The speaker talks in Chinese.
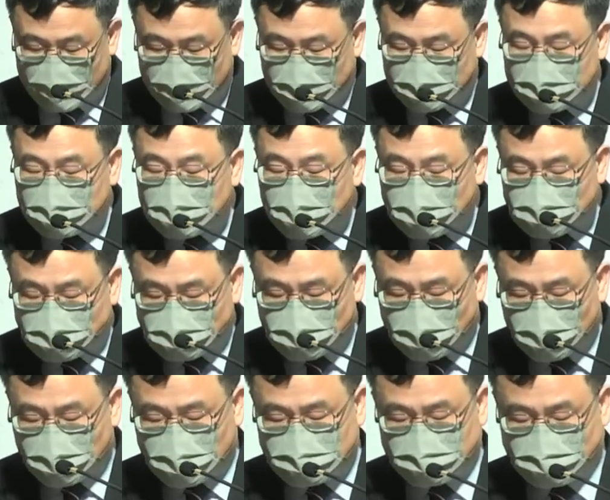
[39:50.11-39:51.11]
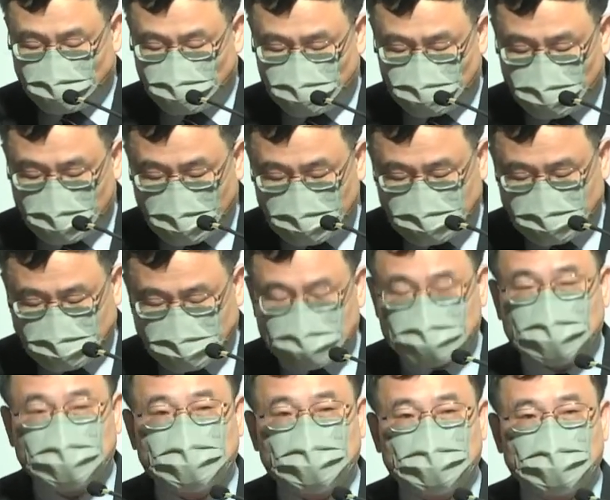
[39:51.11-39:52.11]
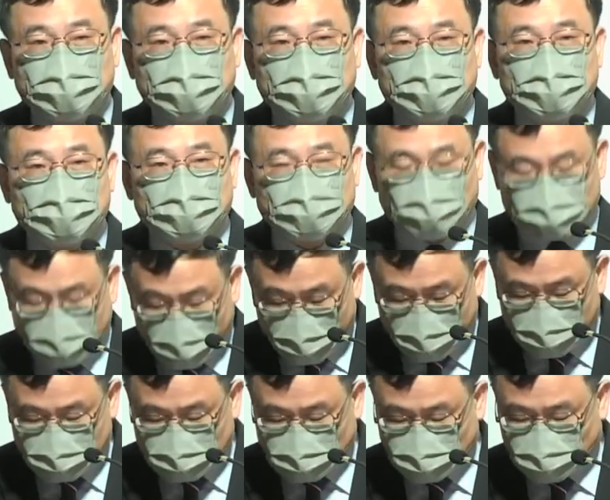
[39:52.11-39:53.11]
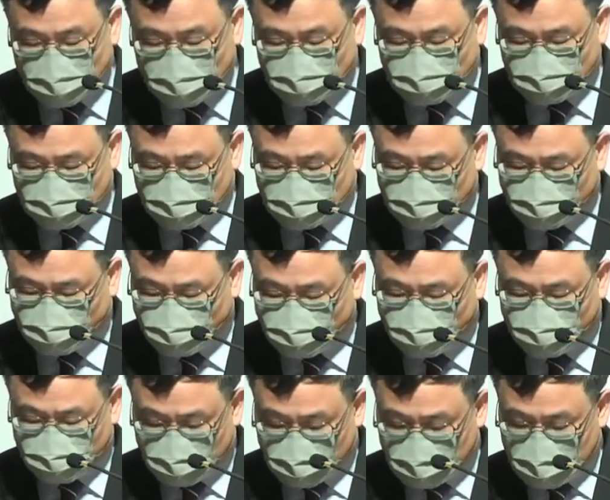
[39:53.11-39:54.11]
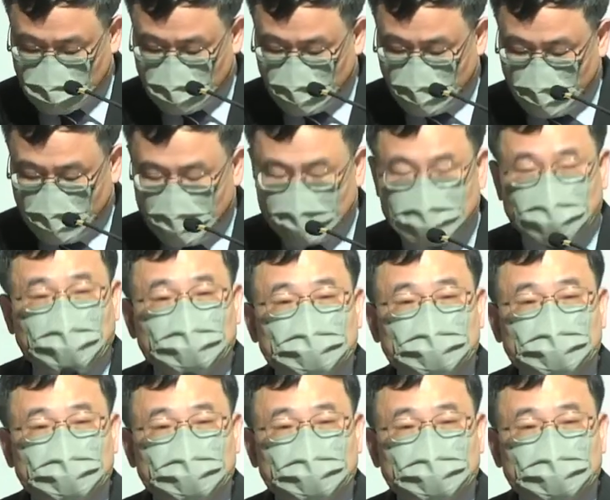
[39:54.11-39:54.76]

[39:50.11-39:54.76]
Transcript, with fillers: 而那个时候呢，全体性的犹太人也是对主耶稣拒绝，他们